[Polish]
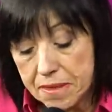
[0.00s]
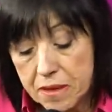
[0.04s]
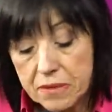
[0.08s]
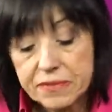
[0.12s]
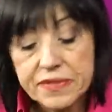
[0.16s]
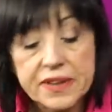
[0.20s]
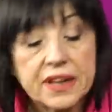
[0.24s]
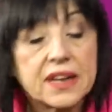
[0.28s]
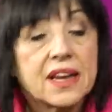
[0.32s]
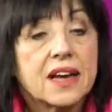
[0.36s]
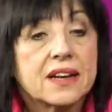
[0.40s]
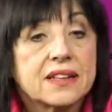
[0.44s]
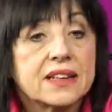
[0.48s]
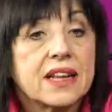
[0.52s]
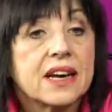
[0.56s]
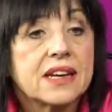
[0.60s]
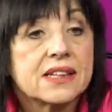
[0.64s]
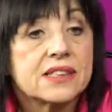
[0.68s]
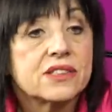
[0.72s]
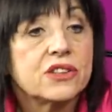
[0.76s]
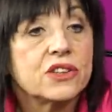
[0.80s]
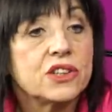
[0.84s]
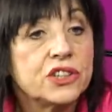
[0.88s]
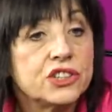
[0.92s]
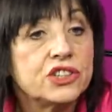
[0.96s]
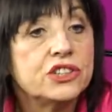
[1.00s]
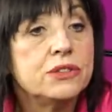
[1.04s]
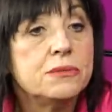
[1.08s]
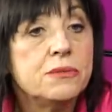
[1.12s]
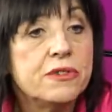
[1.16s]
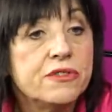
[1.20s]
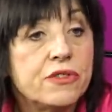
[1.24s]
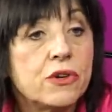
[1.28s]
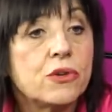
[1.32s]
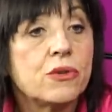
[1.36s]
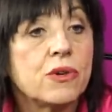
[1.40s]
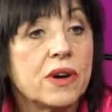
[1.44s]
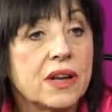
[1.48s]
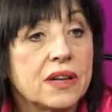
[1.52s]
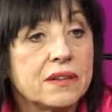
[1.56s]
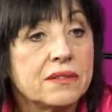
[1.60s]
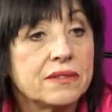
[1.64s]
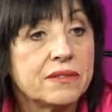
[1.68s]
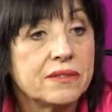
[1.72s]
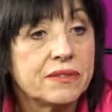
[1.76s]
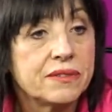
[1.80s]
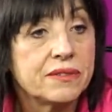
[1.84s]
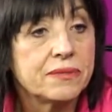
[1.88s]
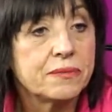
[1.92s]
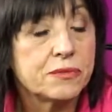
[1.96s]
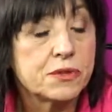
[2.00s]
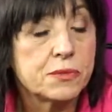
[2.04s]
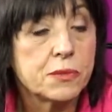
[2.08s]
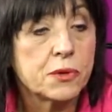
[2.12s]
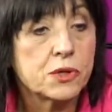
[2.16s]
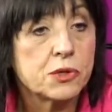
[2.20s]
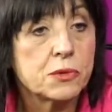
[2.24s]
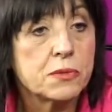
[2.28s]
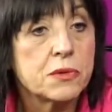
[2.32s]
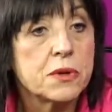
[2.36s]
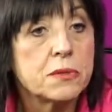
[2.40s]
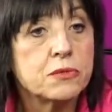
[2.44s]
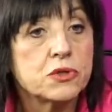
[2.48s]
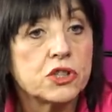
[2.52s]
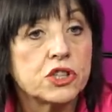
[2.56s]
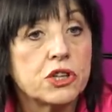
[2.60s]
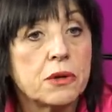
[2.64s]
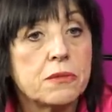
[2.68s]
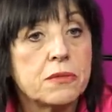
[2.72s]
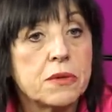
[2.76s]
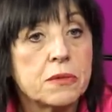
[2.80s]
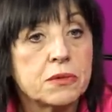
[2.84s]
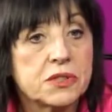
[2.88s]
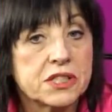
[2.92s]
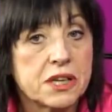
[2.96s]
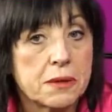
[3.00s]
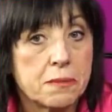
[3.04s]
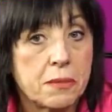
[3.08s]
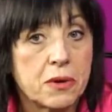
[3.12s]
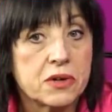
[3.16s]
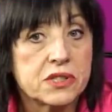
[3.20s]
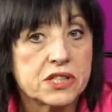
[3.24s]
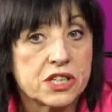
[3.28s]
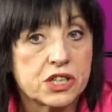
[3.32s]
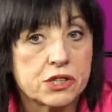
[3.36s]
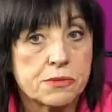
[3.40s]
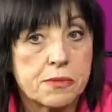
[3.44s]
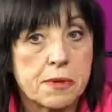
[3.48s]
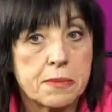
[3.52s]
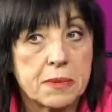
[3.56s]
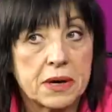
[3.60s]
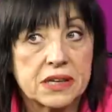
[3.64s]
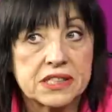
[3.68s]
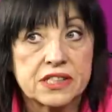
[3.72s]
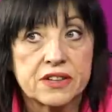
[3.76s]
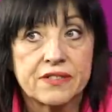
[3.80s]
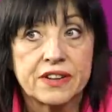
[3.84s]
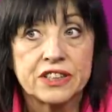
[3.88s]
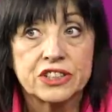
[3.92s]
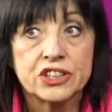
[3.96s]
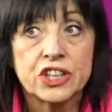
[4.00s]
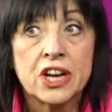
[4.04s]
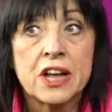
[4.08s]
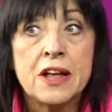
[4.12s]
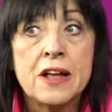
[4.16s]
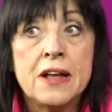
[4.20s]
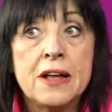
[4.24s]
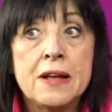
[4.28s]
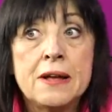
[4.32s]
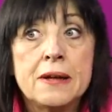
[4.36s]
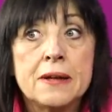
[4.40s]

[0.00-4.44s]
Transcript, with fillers: no tak jak teraz to jeździmy w ogóle w sposób nieprzytomny po całej Polsce, żeby pracować.